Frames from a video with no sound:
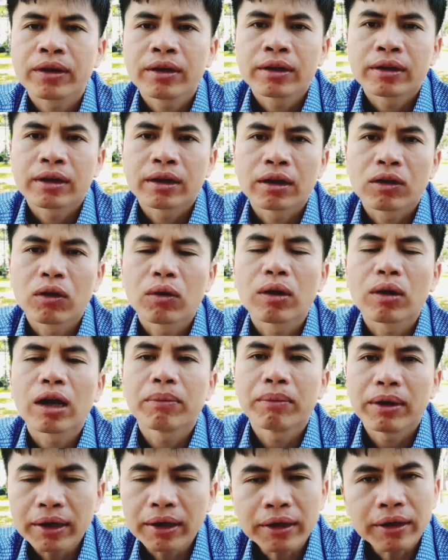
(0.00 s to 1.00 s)
À, đô la
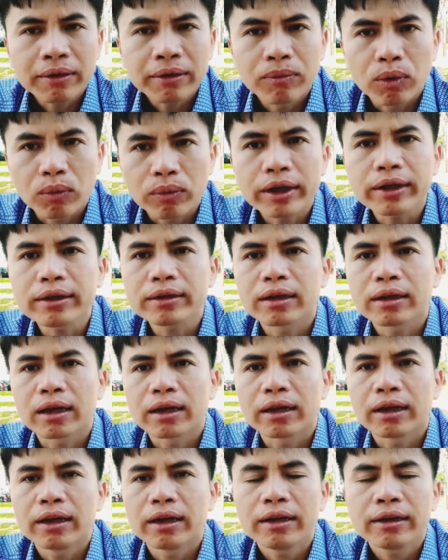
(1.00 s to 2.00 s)
Mỹ, mục đích là
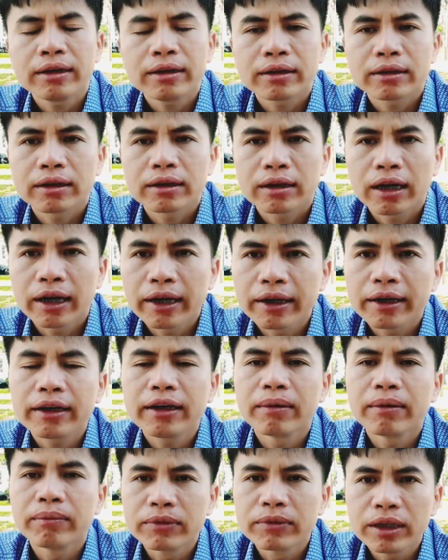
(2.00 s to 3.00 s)
để gây cái
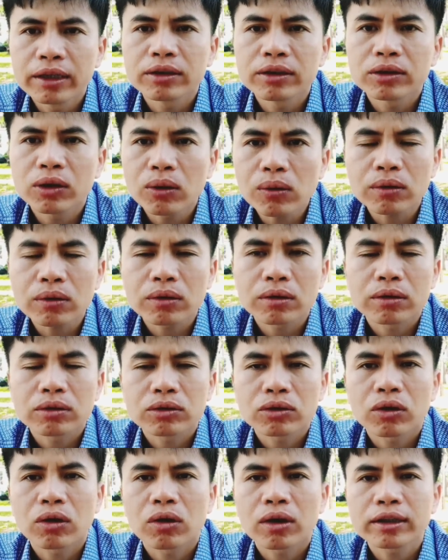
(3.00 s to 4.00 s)
niềm tin tốt
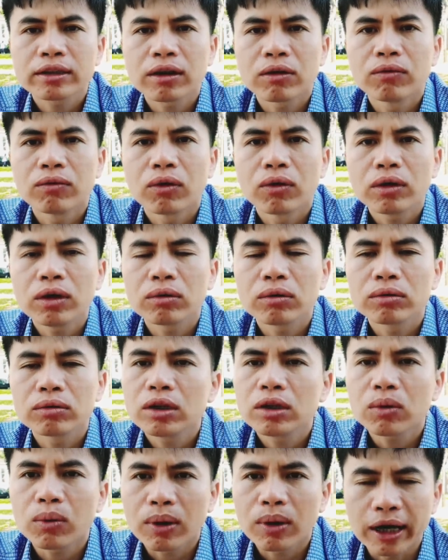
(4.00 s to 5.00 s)
cho cái dòng vốn đầu tư
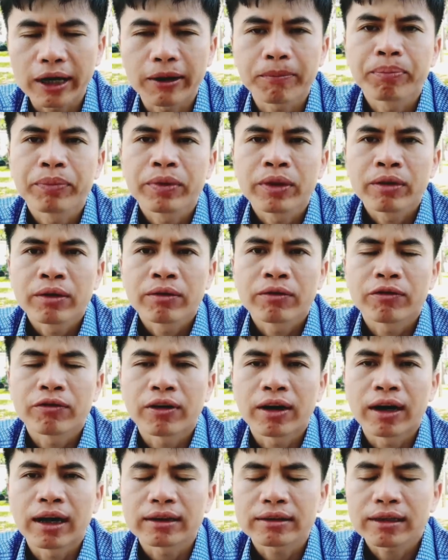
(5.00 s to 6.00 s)
nước ngoài
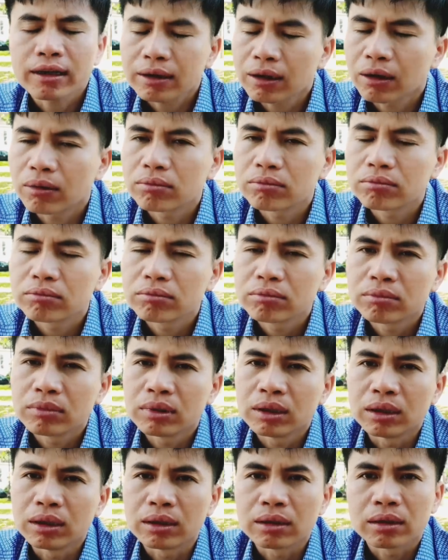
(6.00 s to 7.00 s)
và tác động
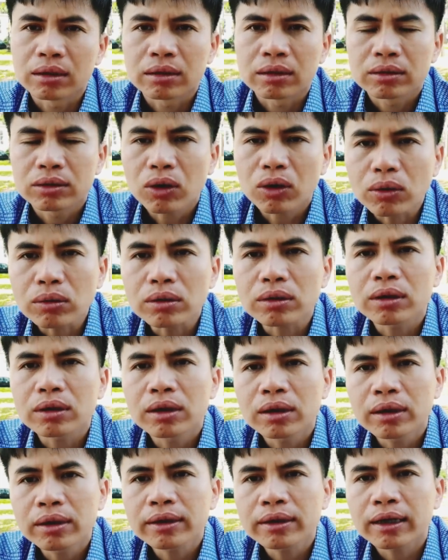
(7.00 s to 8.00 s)
à, tốt
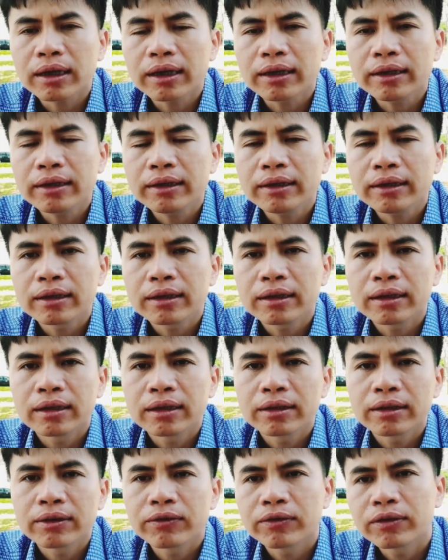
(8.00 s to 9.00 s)
tới cái
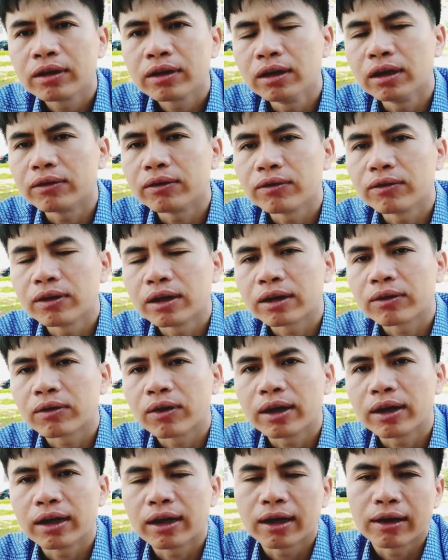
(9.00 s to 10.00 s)
à, lượng
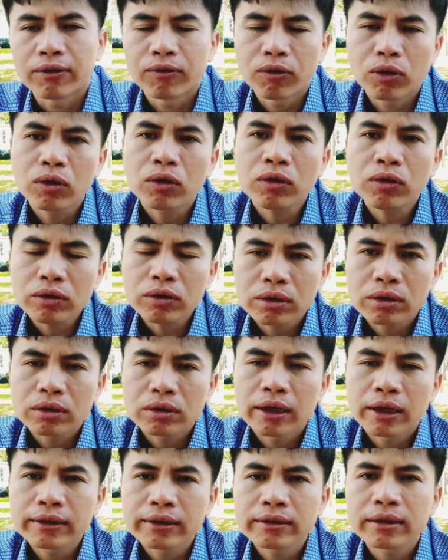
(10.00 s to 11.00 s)
gọi là vốn
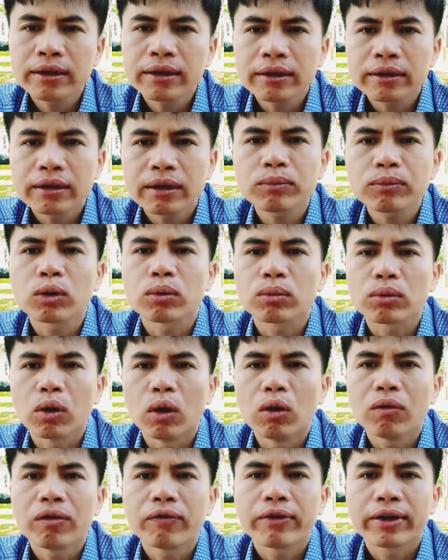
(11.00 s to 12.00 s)
thế giới tiếp tục
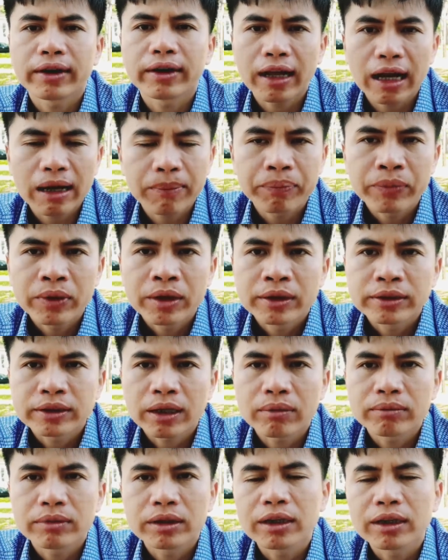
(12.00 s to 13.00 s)
đổ vào Việt Nam
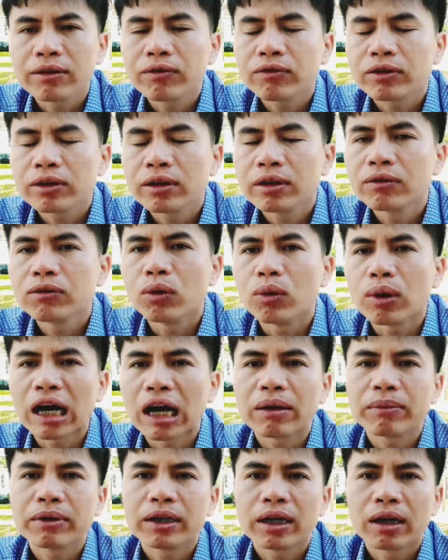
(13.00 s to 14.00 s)
trong những cái thương vụ
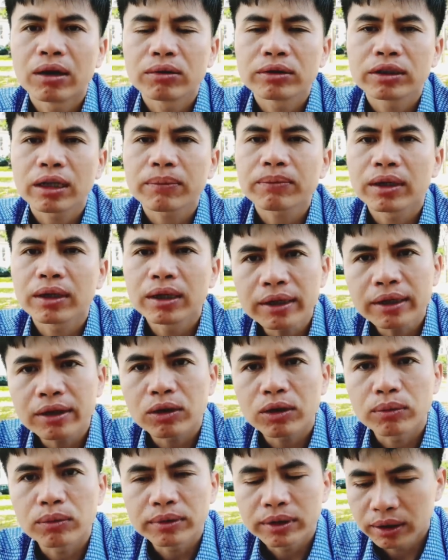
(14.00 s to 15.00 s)
IPO sắp tới
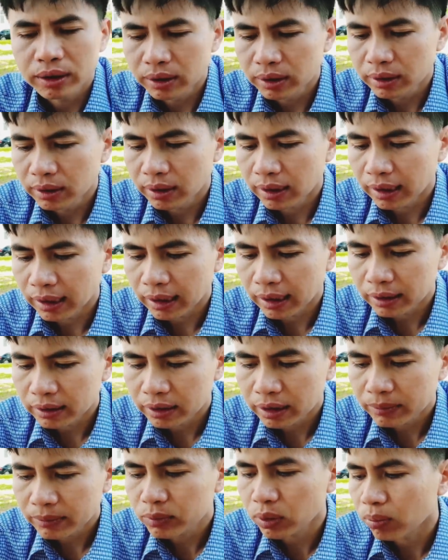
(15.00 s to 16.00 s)
cũng như là
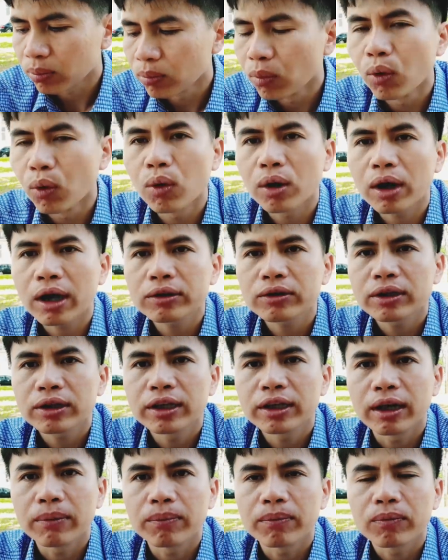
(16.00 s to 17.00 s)
tiếp tục mua các
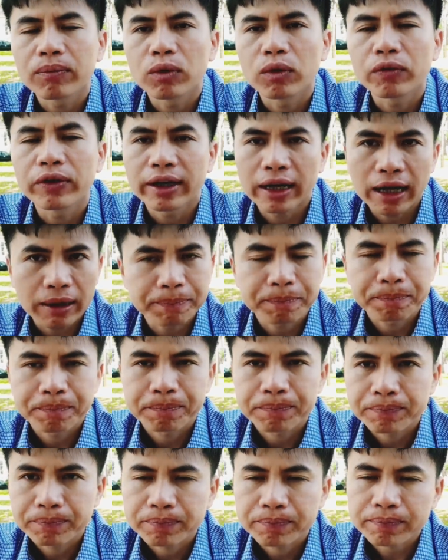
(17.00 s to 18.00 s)
doanh nghiệp của Việt Nam.
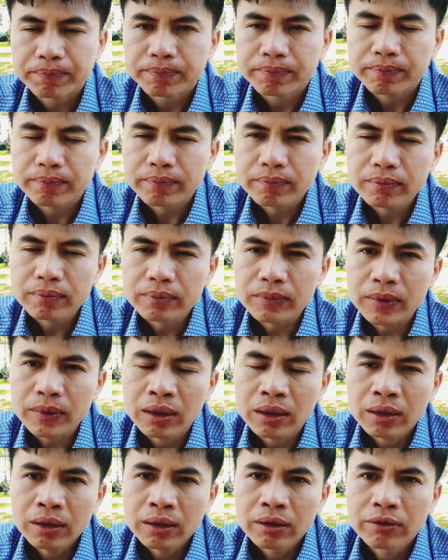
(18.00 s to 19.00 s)

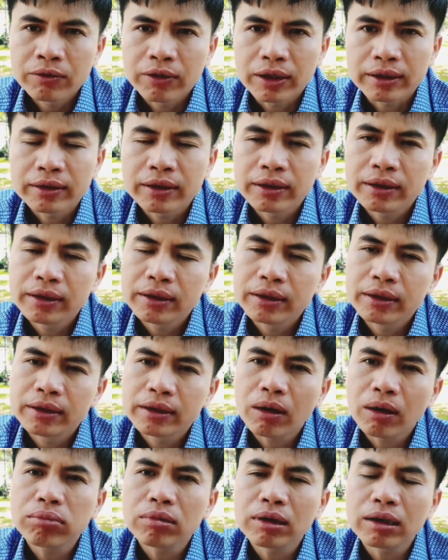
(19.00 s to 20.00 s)
Vậy thì
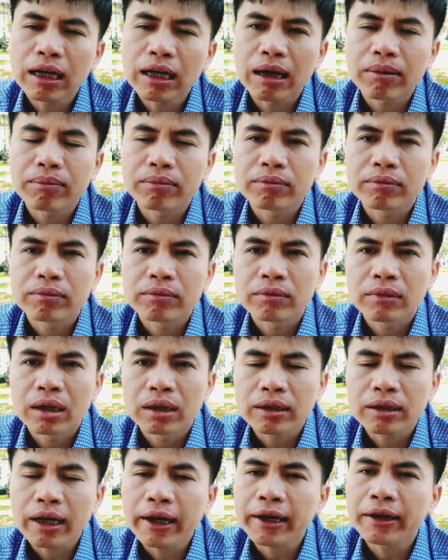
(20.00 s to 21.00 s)
không làm
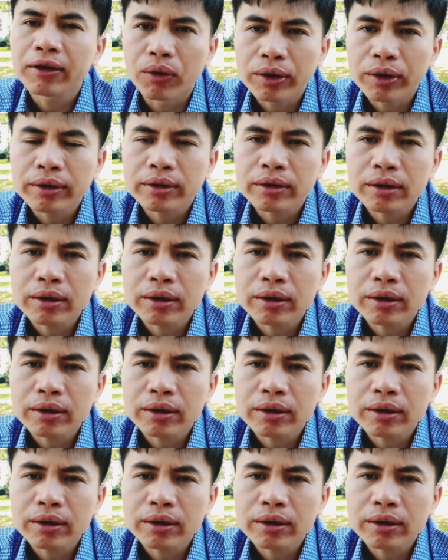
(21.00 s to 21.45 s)
thay đổi, tức